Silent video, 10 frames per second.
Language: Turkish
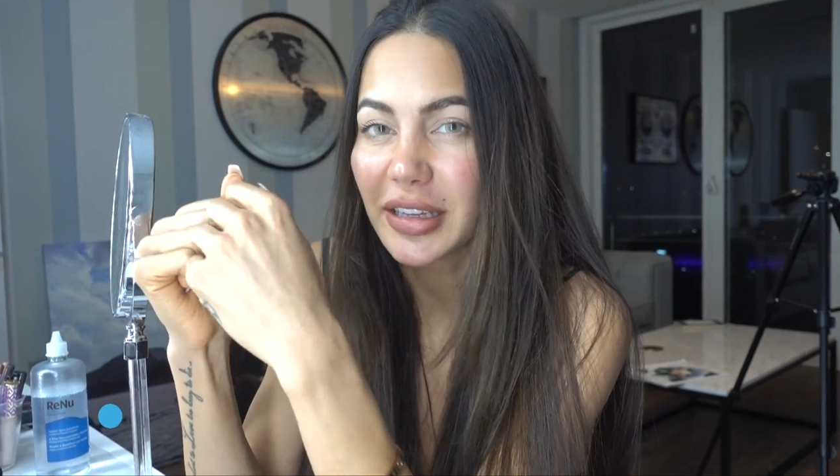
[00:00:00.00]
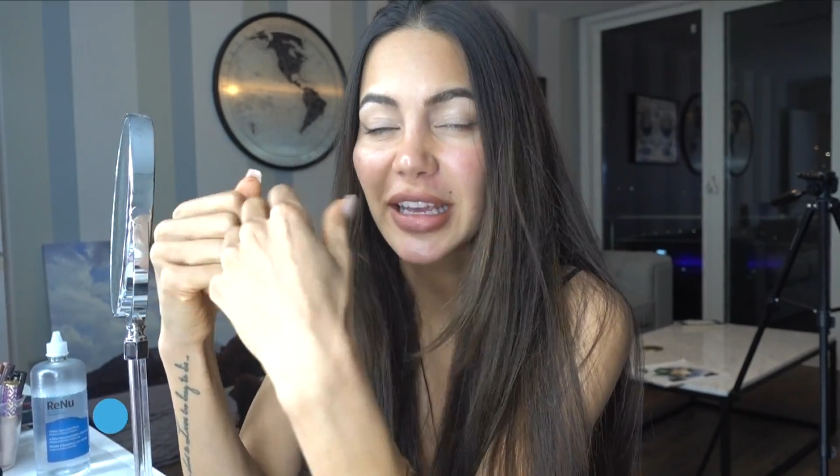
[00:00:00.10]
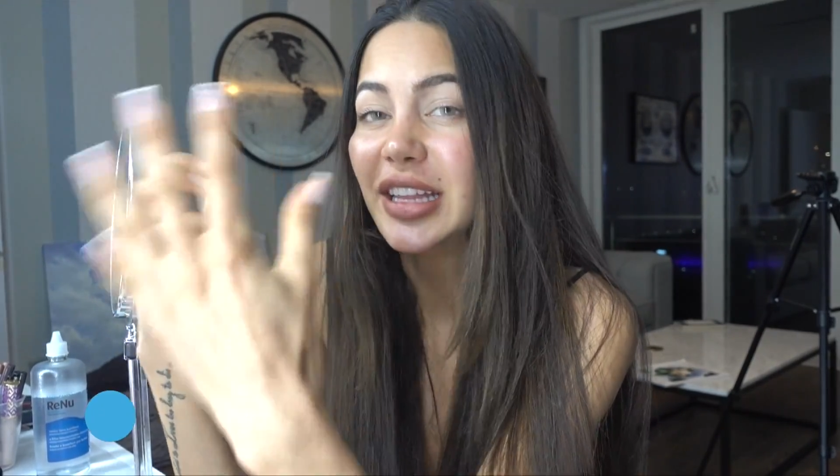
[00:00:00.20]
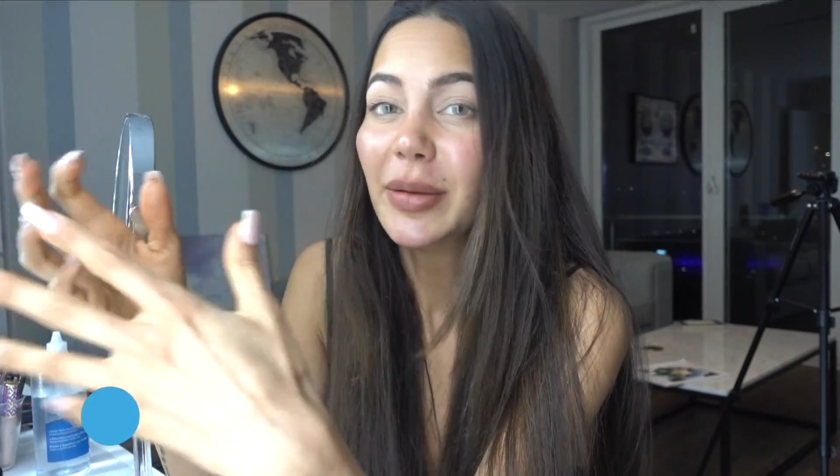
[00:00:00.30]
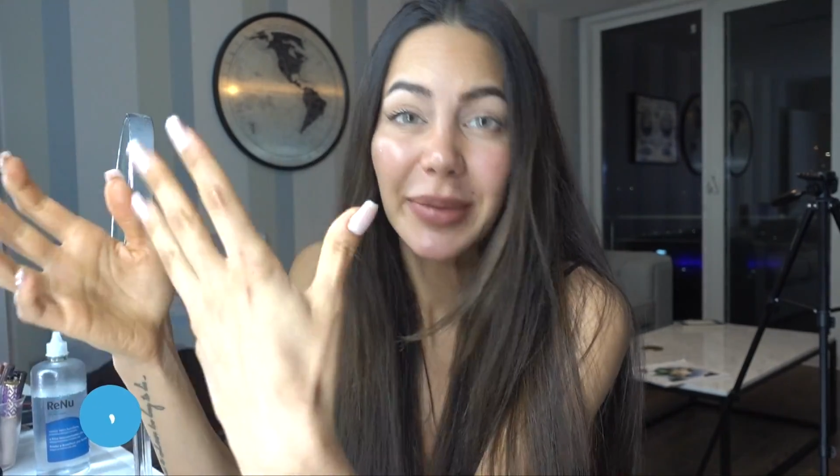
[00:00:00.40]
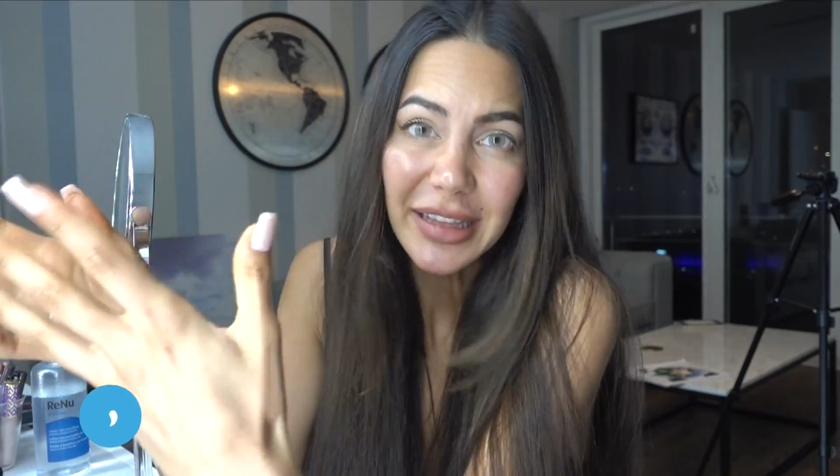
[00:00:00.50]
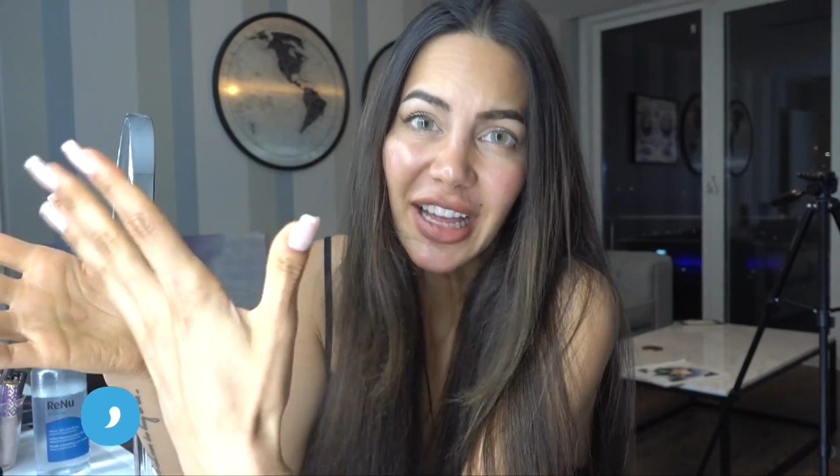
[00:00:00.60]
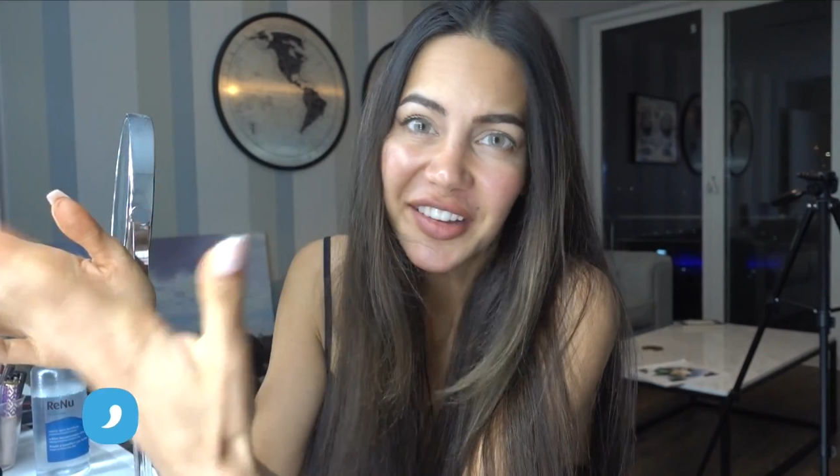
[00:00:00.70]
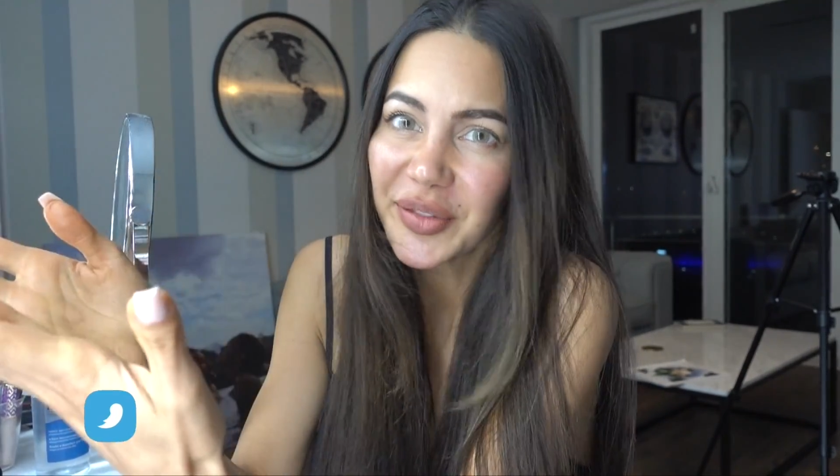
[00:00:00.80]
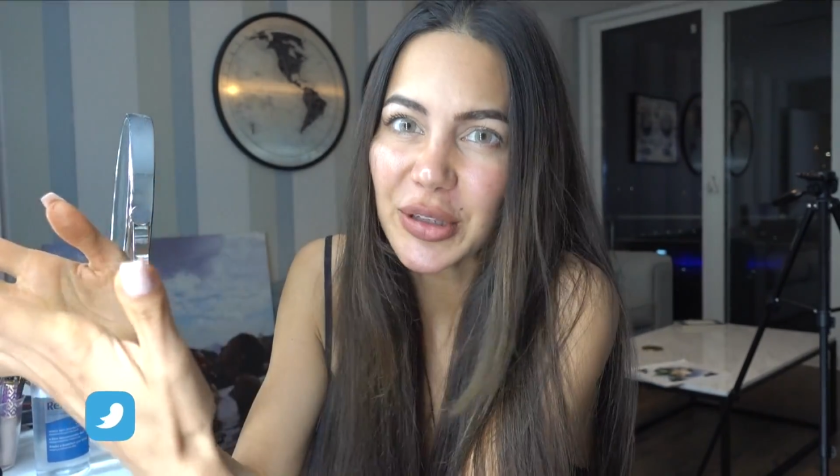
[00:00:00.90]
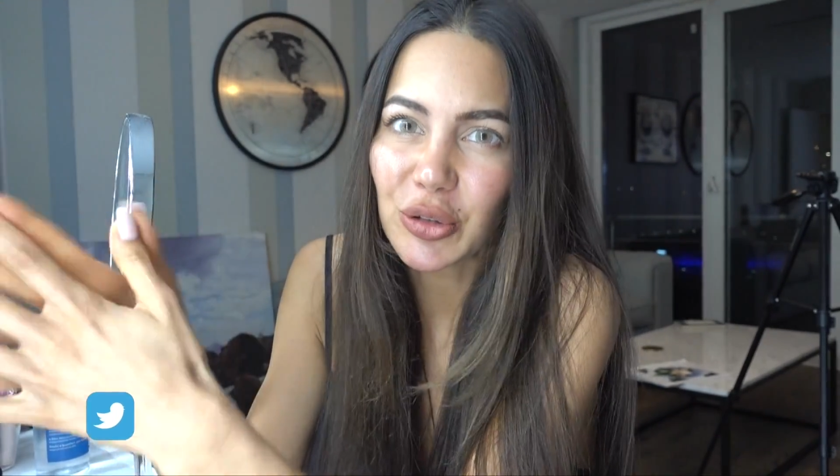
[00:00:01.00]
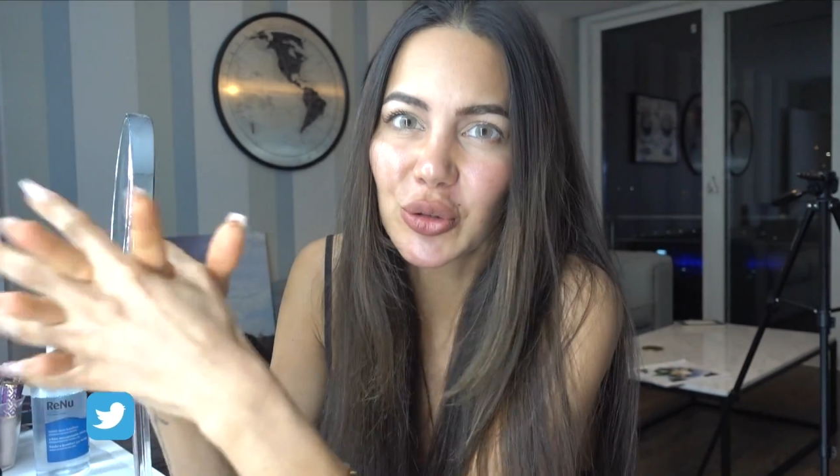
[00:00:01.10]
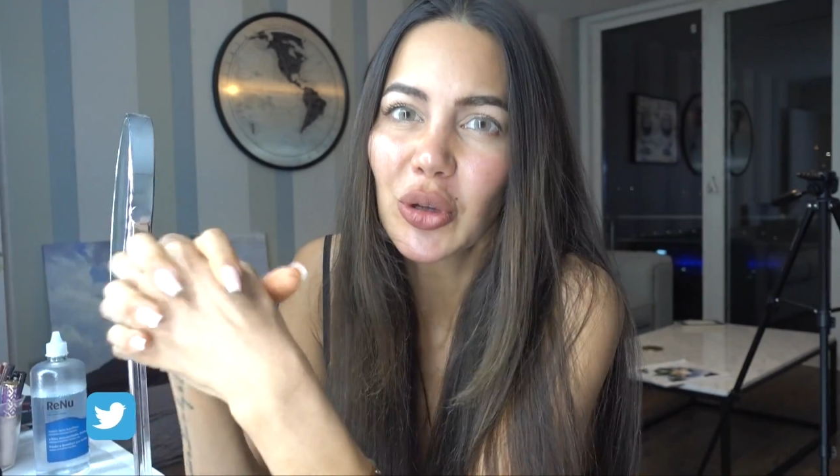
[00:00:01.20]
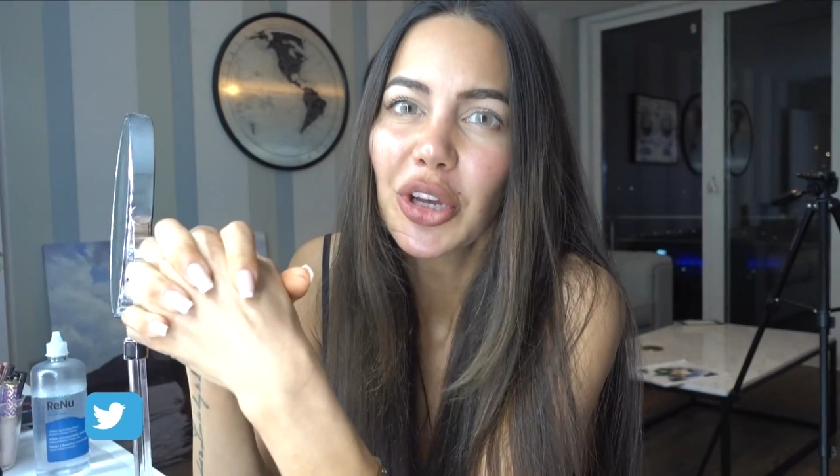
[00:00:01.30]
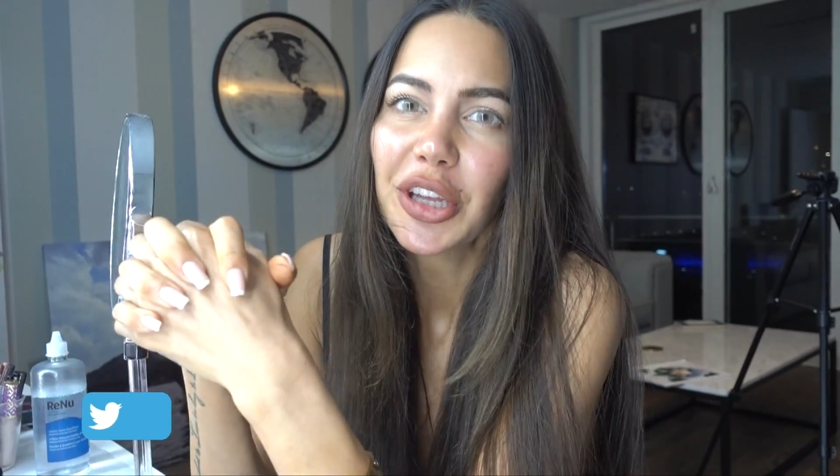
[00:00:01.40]
gene bir lens
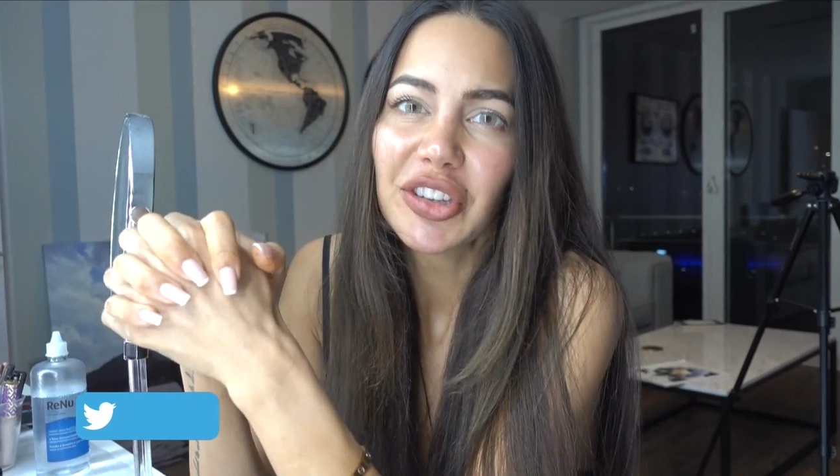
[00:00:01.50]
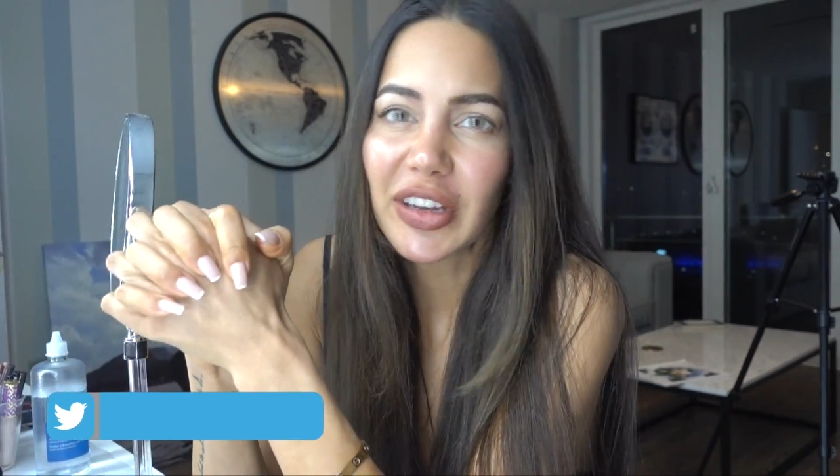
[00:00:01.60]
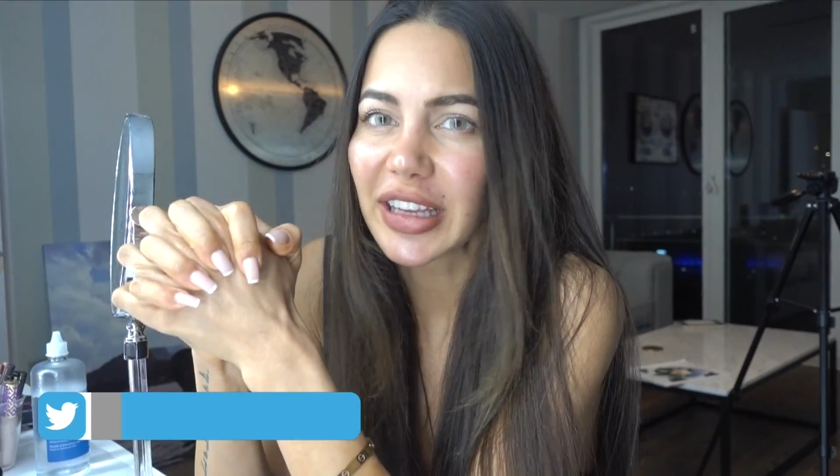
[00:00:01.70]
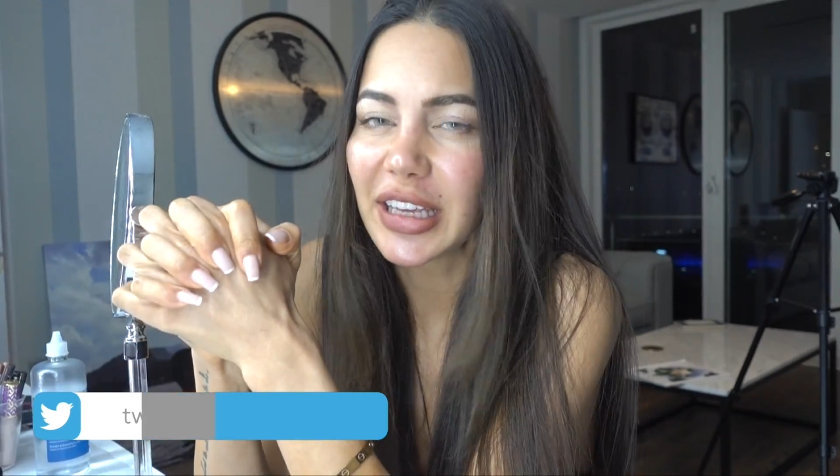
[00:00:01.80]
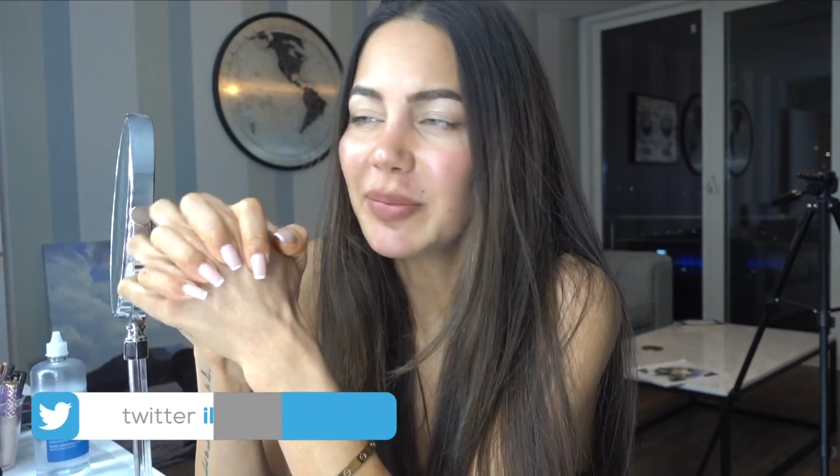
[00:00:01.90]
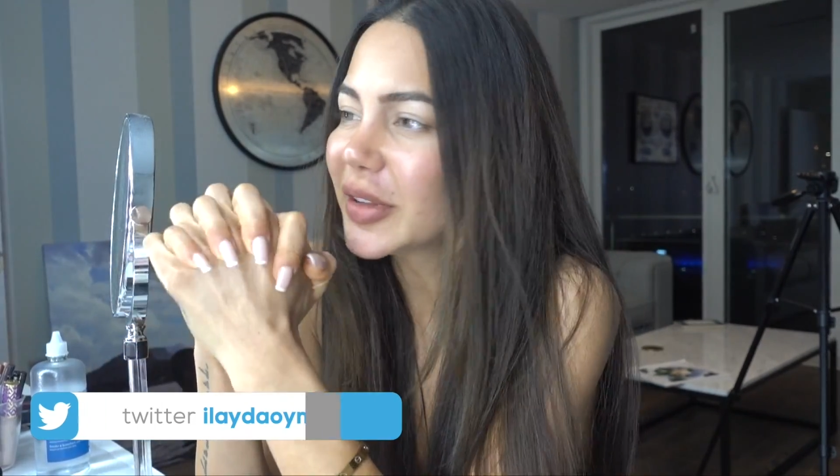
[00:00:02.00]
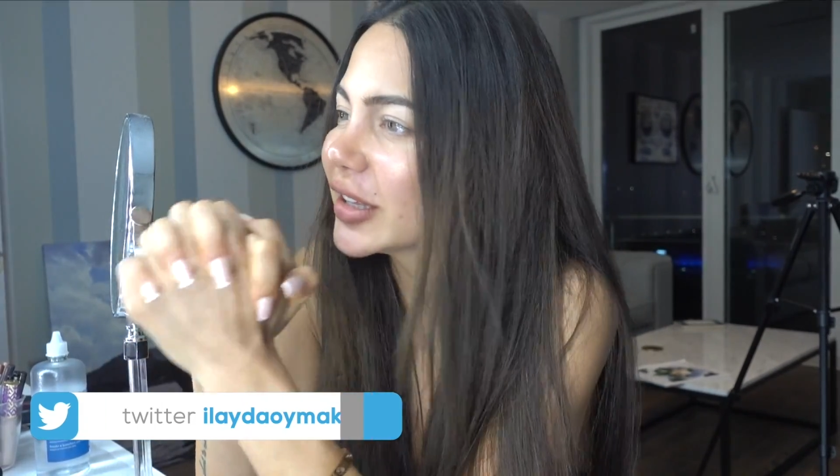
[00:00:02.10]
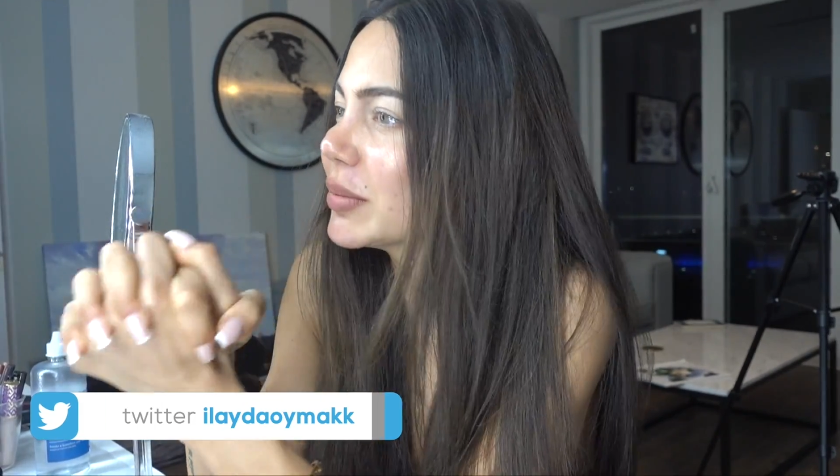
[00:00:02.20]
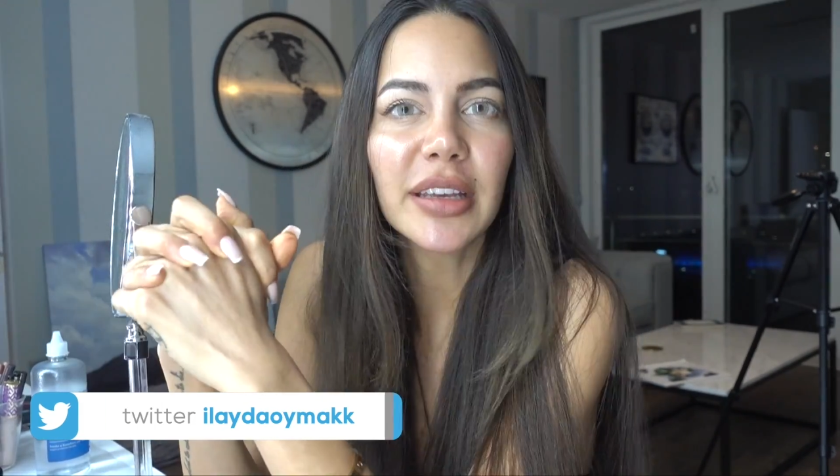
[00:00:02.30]
videosu çekeyim dedim.